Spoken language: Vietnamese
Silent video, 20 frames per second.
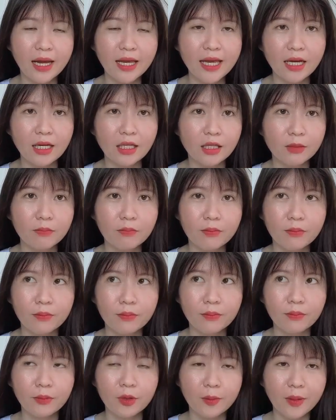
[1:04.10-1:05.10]
đã dành
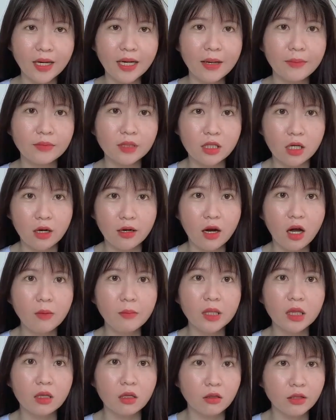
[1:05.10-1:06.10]
mười mấy năm trời đó
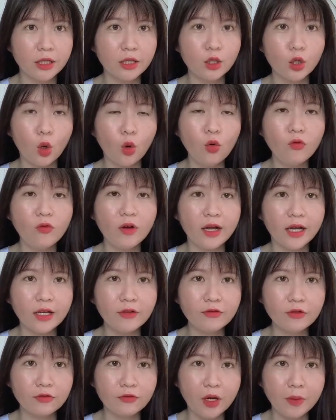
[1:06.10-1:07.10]
mình tự nghiên cứu về cái
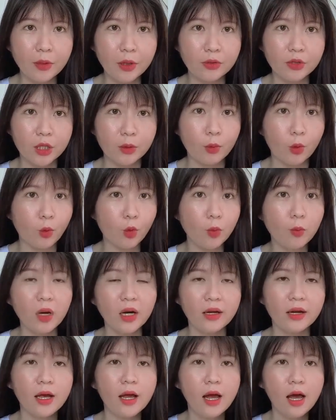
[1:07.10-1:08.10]
phương pháp điều trị mụn của mình
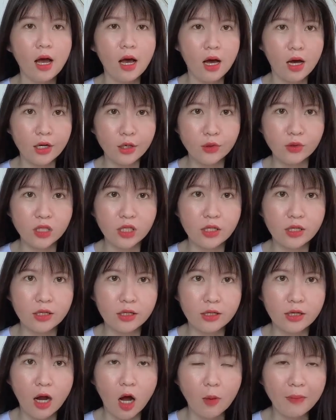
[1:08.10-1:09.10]
à, điều trị
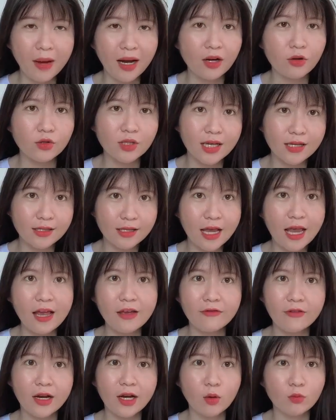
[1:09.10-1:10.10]
đỏ mặt rosacea
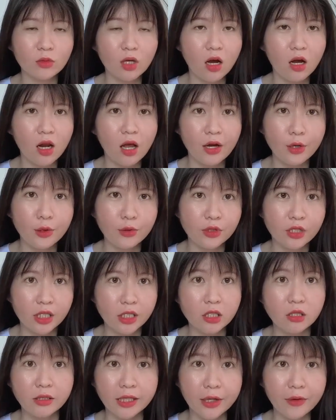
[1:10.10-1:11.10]
và đồng thời là điều trị
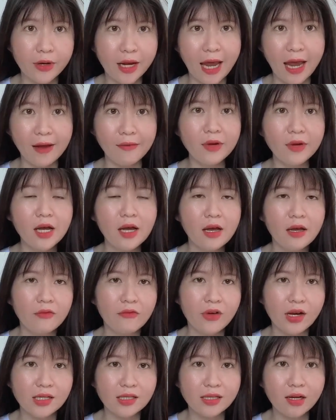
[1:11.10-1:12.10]
cơn giao cảm
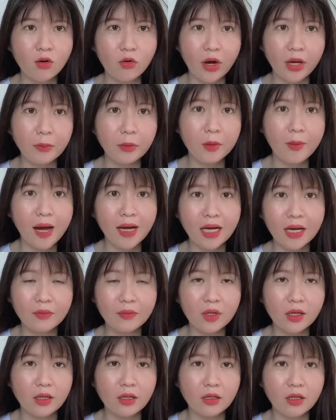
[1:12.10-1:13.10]
và sau khoảng 13 năm
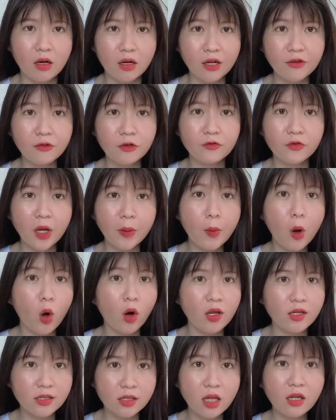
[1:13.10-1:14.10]
thì nhờ cái phương pháp
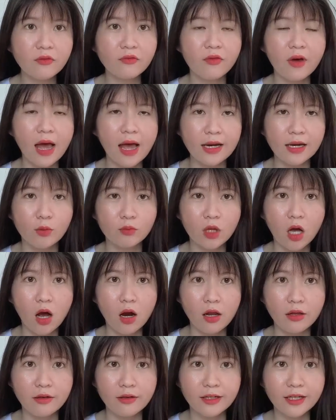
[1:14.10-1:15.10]
holistic và đồng thời
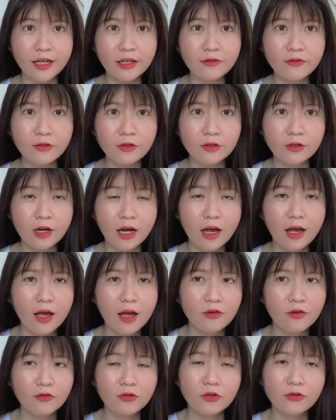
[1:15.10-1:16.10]
là những cái phương
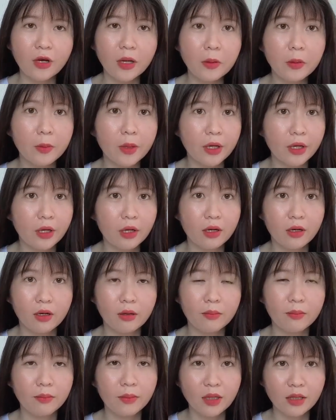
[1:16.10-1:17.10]
phương pháp mà mình
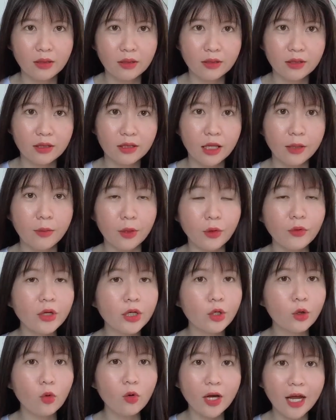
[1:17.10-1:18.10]
mình tìm hiểu
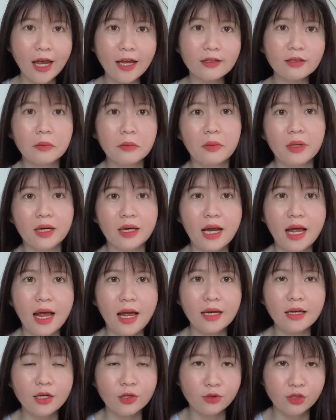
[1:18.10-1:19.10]
nghiên cứu khác thì mình
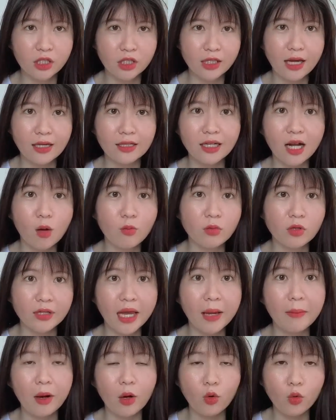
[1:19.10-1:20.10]
đã điều trị thành công được
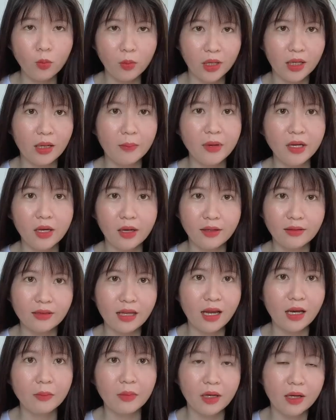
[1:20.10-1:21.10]
da mặt của mình là bây giờ hiện
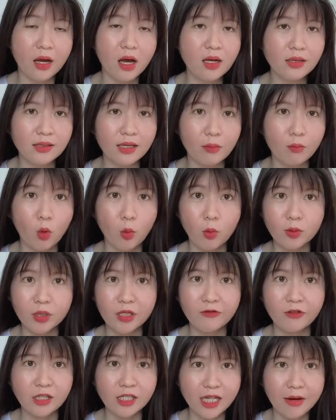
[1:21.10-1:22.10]
tại là mình đã hết sạch
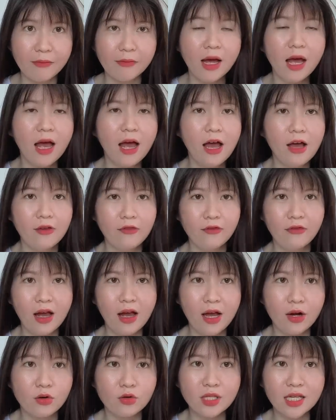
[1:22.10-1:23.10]
mụn trăm
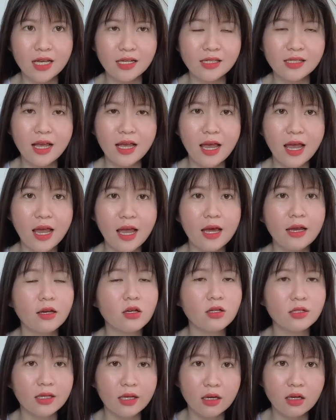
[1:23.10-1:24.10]
và rosacea
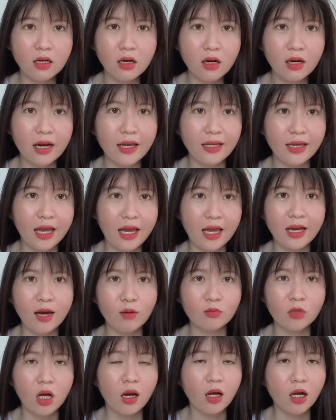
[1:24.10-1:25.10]
nó sẽ rất là nhẹ
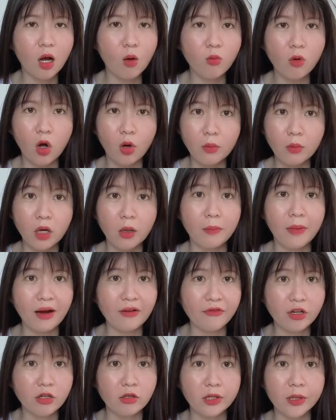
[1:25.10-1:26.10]
đồng thời là không còn bừng mặt
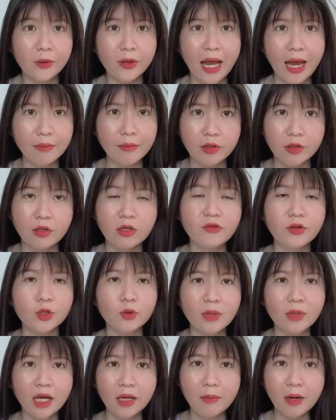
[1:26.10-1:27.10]
cường giao cảm nữa và
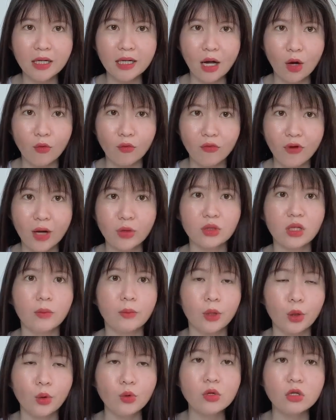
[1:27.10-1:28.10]
chúng ta hãy bắt đầu vào tìm
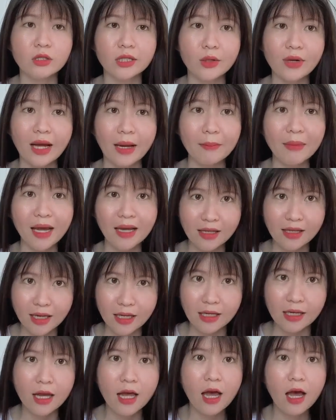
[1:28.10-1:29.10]
hiểu cường giao cảm là
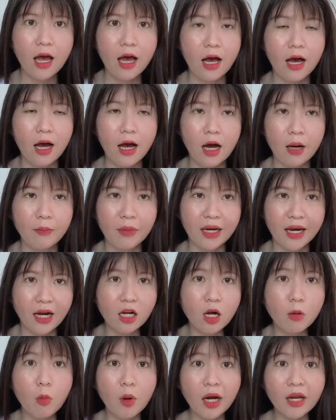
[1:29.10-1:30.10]
gì à, mình đã
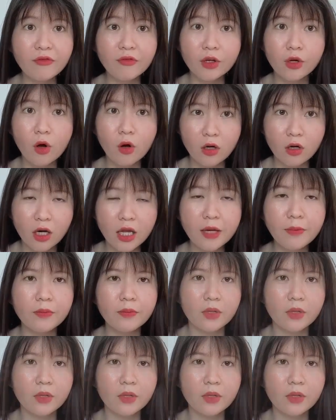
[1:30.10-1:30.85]
có một cái video clip